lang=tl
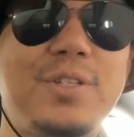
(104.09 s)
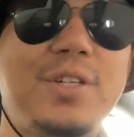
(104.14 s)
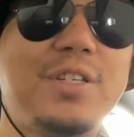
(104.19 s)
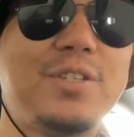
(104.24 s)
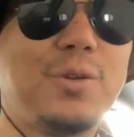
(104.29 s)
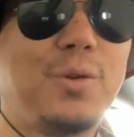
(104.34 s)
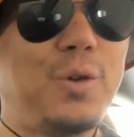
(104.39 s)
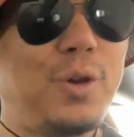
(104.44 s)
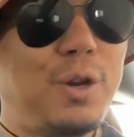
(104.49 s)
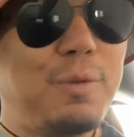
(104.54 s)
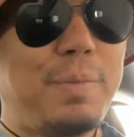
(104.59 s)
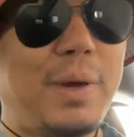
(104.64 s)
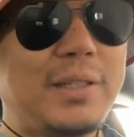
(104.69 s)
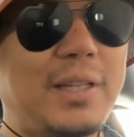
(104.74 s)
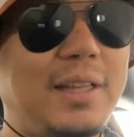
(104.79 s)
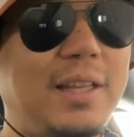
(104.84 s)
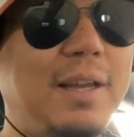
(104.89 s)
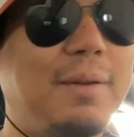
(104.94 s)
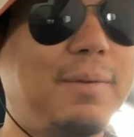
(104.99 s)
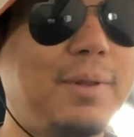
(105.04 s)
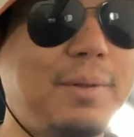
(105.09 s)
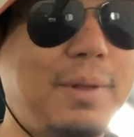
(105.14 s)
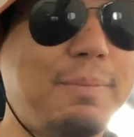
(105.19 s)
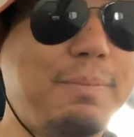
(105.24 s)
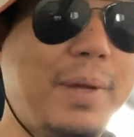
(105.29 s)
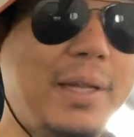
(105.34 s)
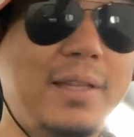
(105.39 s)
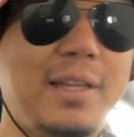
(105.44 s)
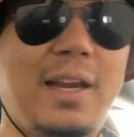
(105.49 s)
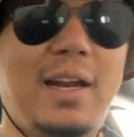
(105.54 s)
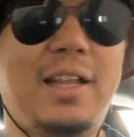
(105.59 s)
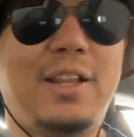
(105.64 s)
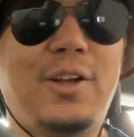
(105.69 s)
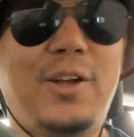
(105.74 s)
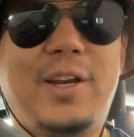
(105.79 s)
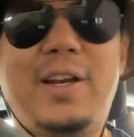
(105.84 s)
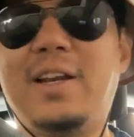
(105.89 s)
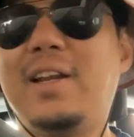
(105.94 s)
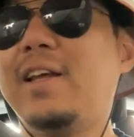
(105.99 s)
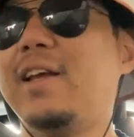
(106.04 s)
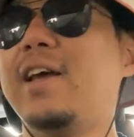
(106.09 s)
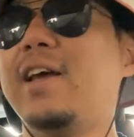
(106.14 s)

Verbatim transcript: Eh. Siguro pagdating banda na dun.